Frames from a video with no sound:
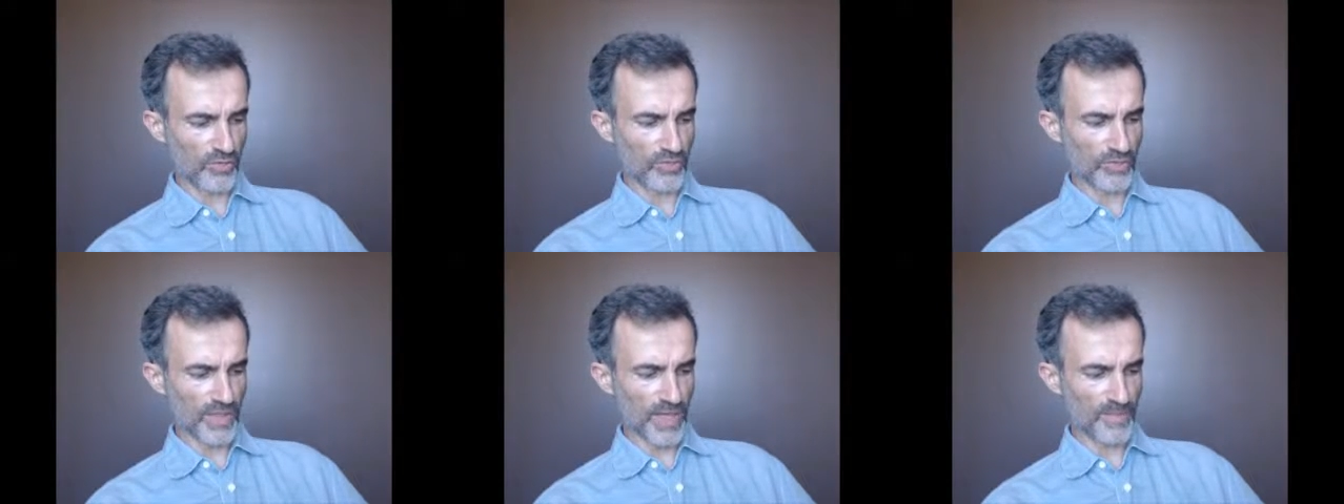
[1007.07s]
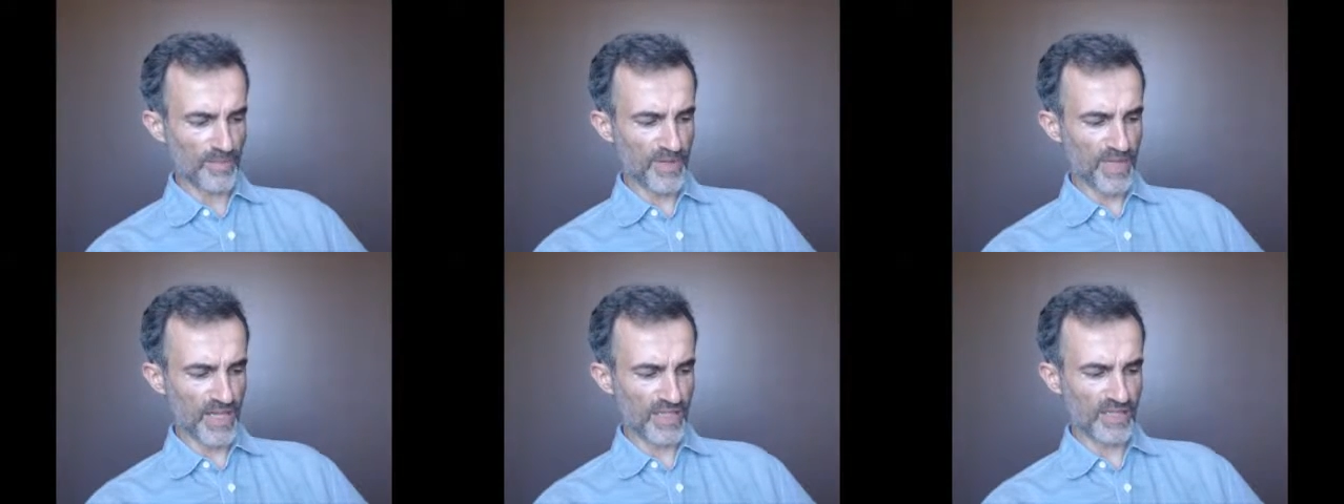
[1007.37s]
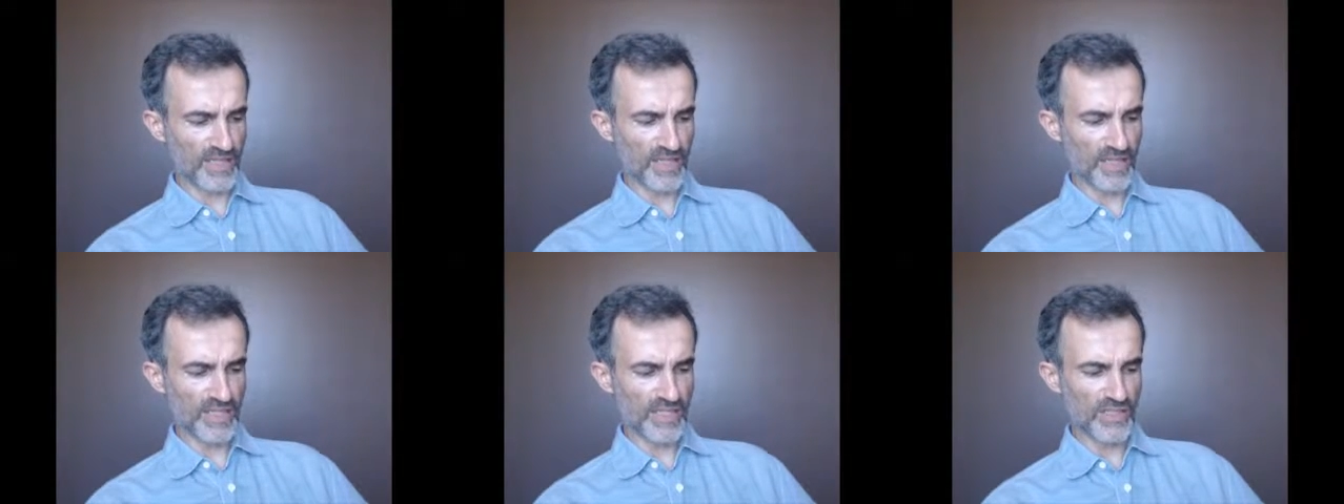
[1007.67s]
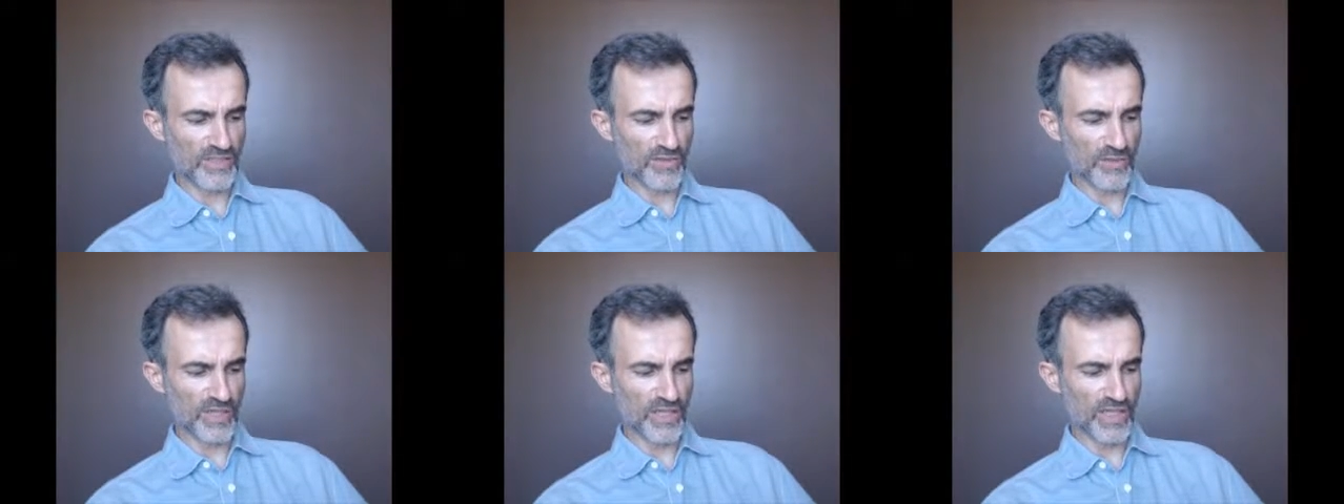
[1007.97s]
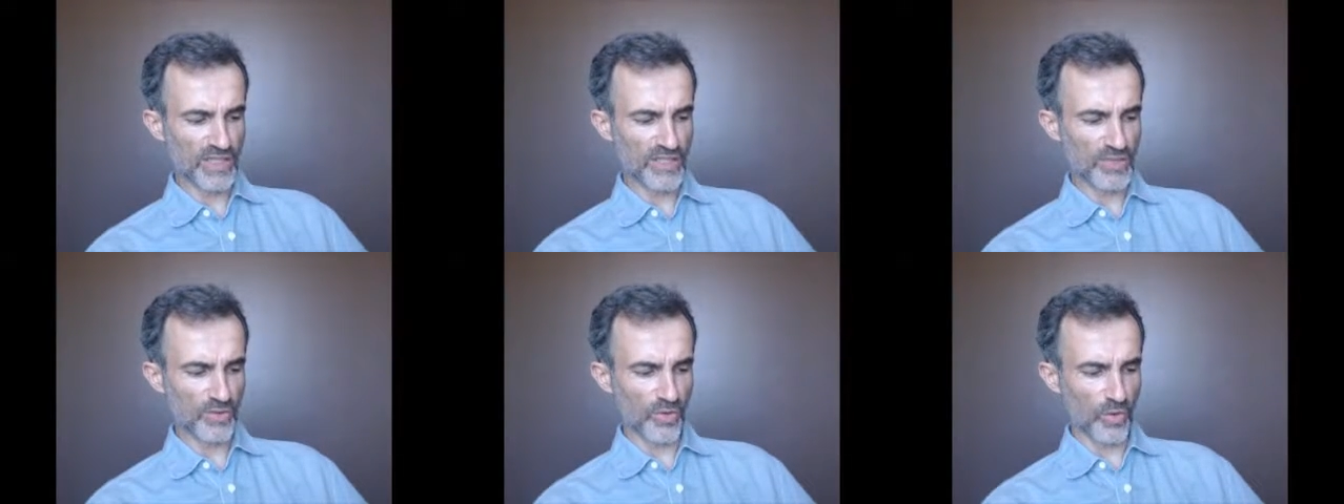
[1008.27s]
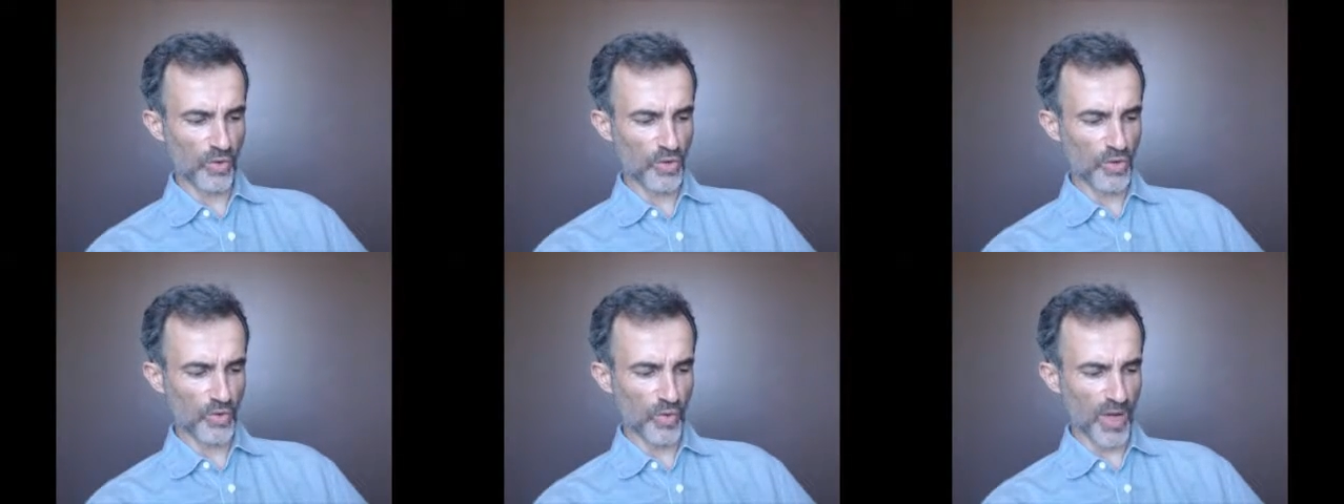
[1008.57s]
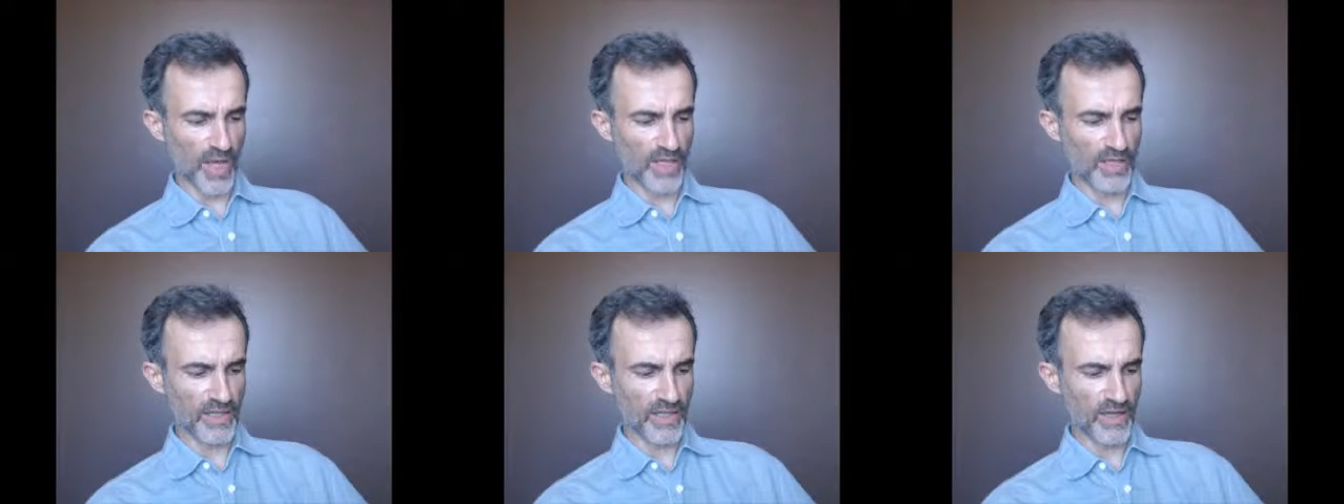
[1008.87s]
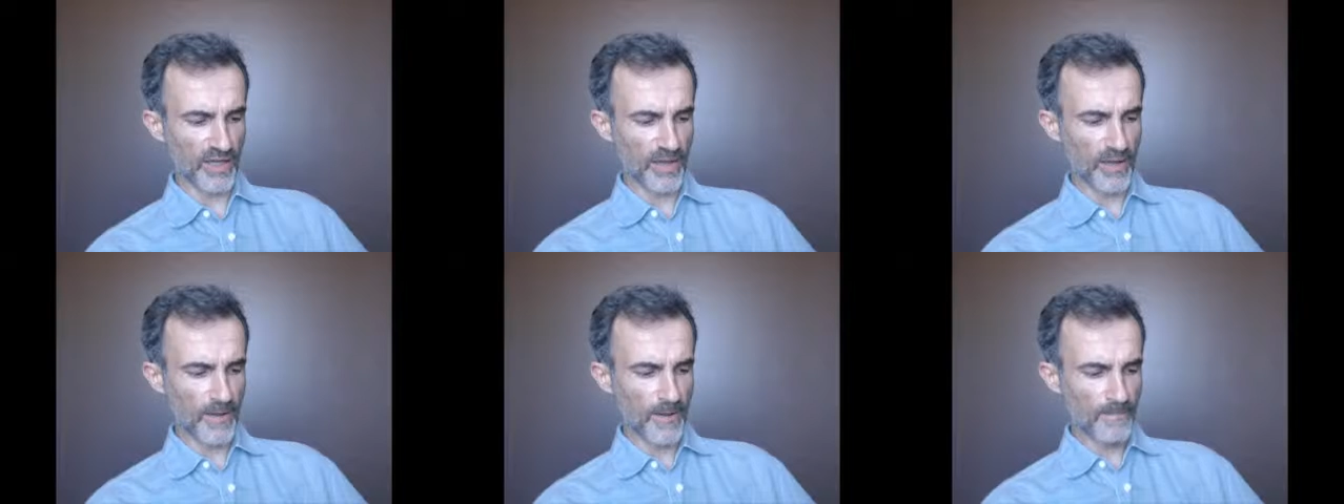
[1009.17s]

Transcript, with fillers: où des pièces isolées se rejoignent,